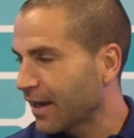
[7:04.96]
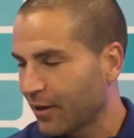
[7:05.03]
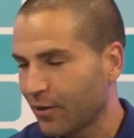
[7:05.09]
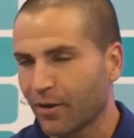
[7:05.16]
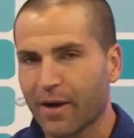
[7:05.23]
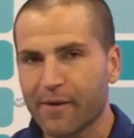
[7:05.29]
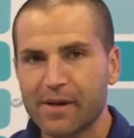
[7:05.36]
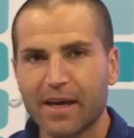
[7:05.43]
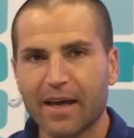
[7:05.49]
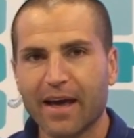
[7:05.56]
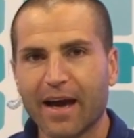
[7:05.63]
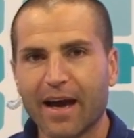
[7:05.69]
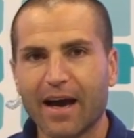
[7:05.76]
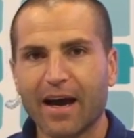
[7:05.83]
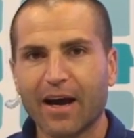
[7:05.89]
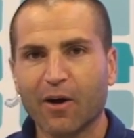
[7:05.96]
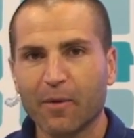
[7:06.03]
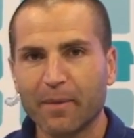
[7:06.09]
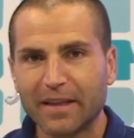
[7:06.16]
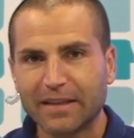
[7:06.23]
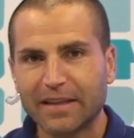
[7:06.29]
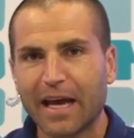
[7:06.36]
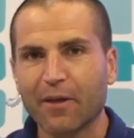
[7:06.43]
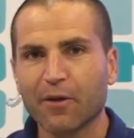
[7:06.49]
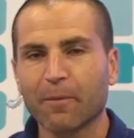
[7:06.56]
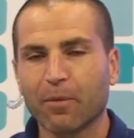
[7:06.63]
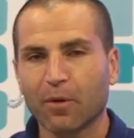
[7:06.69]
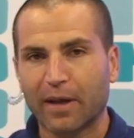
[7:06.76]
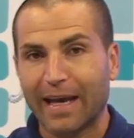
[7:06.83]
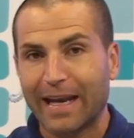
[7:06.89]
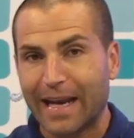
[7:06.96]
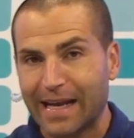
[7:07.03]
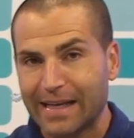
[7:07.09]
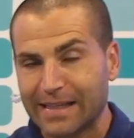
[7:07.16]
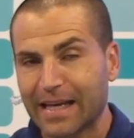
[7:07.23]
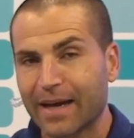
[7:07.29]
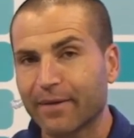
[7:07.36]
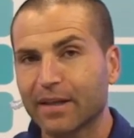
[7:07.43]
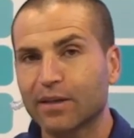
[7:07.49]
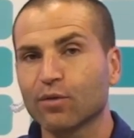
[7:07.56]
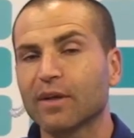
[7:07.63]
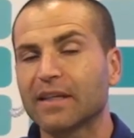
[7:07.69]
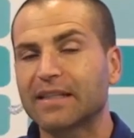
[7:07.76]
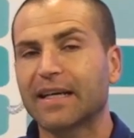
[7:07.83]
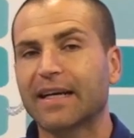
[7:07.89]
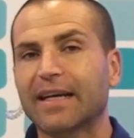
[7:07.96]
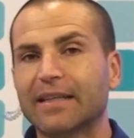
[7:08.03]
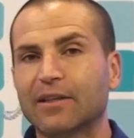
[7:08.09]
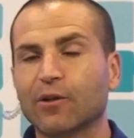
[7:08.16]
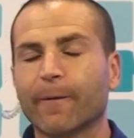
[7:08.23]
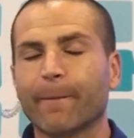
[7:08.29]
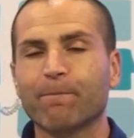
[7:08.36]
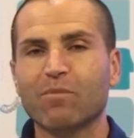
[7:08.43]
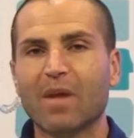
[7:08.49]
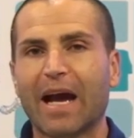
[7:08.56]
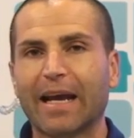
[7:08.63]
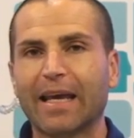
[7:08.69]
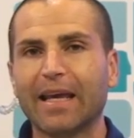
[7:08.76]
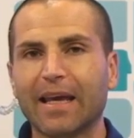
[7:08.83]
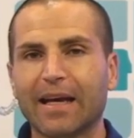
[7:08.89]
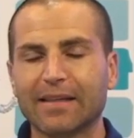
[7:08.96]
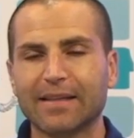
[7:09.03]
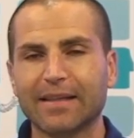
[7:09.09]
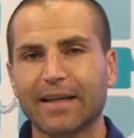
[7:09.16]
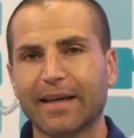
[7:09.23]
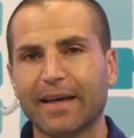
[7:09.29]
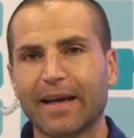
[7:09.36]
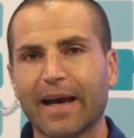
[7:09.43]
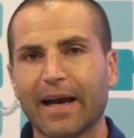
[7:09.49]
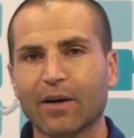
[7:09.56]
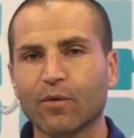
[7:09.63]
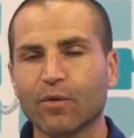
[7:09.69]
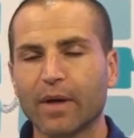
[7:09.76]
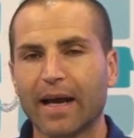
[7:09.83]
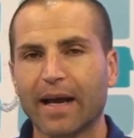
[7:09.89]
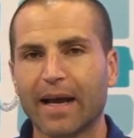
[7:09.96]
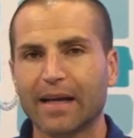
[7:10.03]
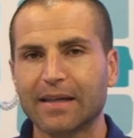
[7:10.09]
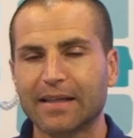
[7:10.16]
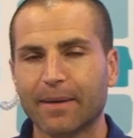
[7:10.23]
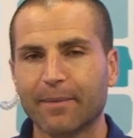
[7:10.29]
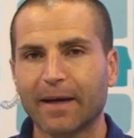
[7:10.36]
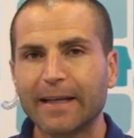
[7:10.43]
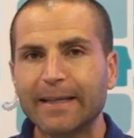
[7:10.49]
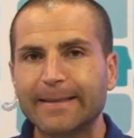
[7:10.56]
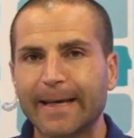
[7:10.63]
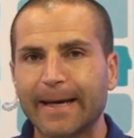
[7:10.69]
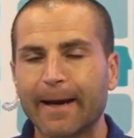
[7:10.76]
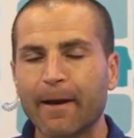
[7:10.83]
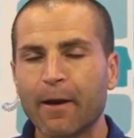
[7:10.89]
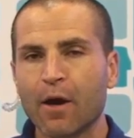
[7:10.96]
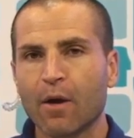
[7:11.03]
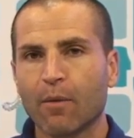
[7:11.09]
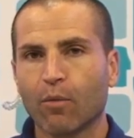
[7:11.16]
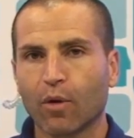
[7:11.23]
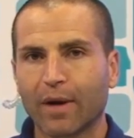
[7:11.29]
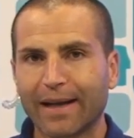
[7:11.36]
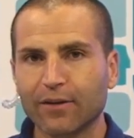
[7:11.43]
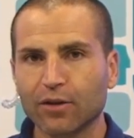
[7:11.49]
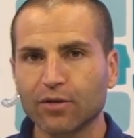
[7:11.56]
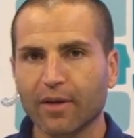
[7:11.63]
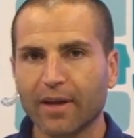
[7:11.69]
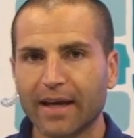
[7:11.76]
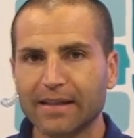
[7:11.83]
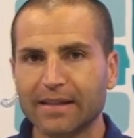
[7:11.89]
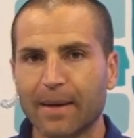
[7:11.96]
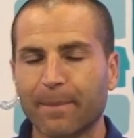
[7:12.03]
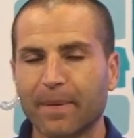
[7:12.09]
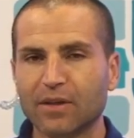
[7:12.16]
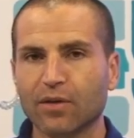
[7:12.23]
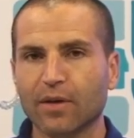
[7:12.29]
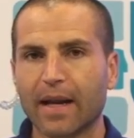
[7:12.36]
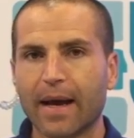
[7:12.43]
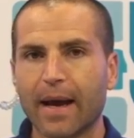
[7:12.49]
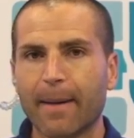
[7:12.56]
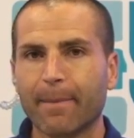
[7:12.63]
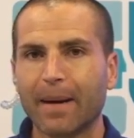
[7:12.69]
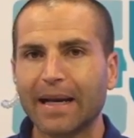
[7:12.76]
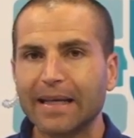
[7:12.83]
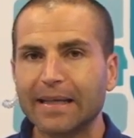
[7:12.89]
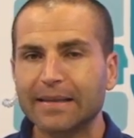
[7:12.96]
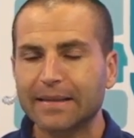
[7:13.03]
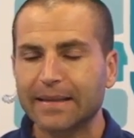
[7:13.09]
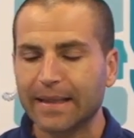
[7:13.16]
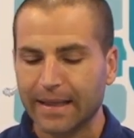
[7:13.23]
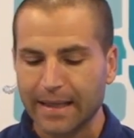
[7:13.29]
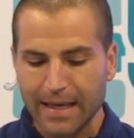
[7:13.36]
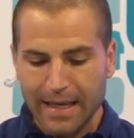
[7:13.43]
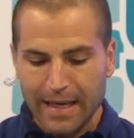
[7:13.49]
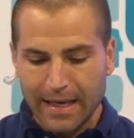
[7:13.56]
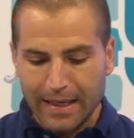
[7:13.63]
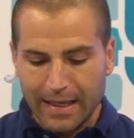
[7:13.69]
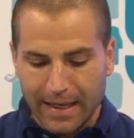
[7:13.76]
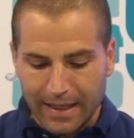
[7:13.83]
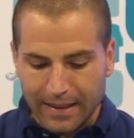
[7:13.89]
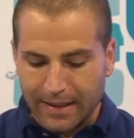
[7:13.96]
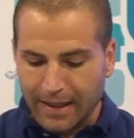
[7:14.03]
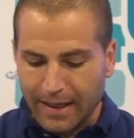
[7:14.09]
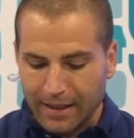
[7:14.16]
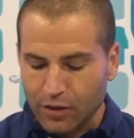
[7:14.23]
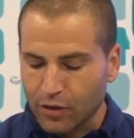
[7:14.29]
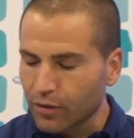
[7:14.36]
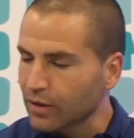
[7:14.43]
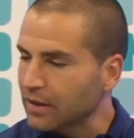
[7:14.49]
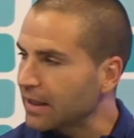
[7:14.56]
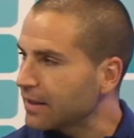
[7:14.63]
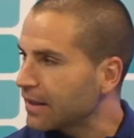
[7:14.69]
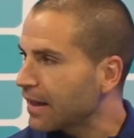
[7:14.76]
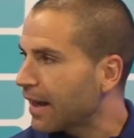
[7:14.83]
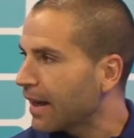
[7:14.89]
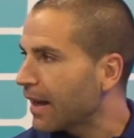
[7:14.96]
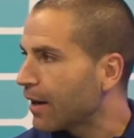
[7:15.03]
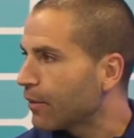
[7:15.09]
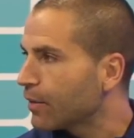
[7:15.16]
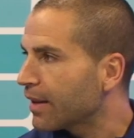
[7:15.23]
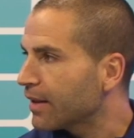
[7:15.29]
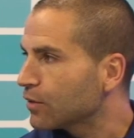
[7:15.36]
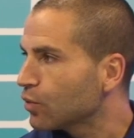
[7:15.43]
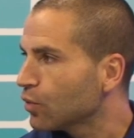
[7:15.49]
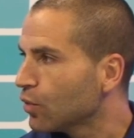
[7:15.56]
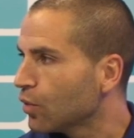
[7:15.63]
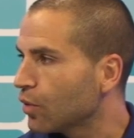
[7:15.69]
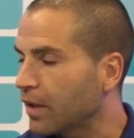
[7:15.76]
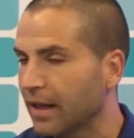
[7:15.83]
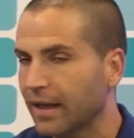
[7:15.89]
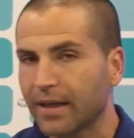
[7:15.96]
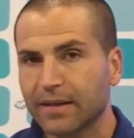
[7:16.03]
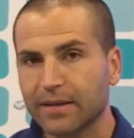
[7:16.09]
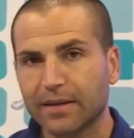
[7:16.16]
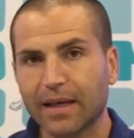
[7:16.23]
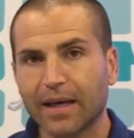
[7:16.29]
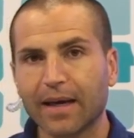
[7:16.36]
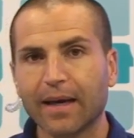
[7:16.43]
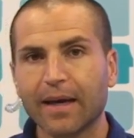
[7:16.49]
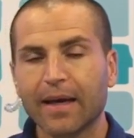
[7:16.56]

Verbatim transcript: no lo había comentado porque lanzabas tú ese reto aquí hace algunas semanitas buscando todas esas personas valientes y en este caso hoy te traes a una de tus clientas